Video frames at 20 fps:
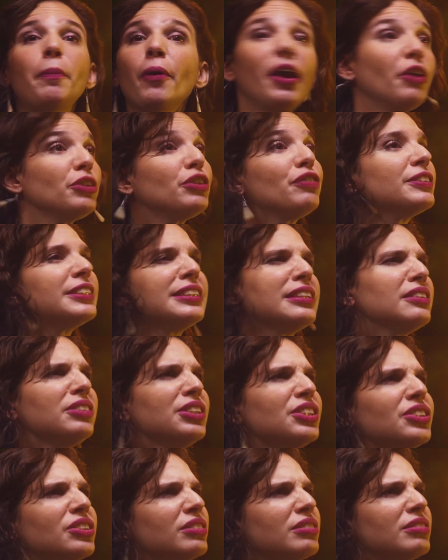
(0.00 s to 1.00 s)
por que eu tô fazendo
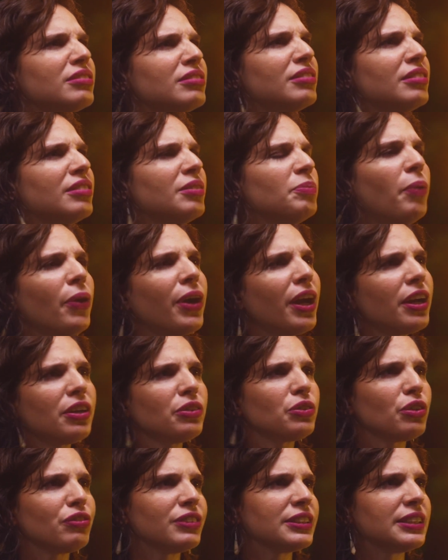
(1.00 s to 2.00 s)
isso? Ah, por que, que eu
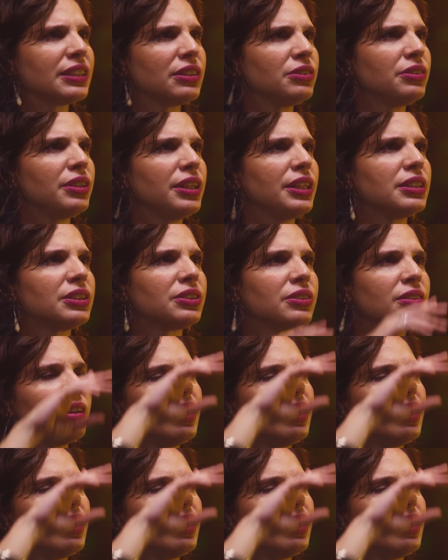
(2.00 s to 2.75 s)
tô fazendo isso?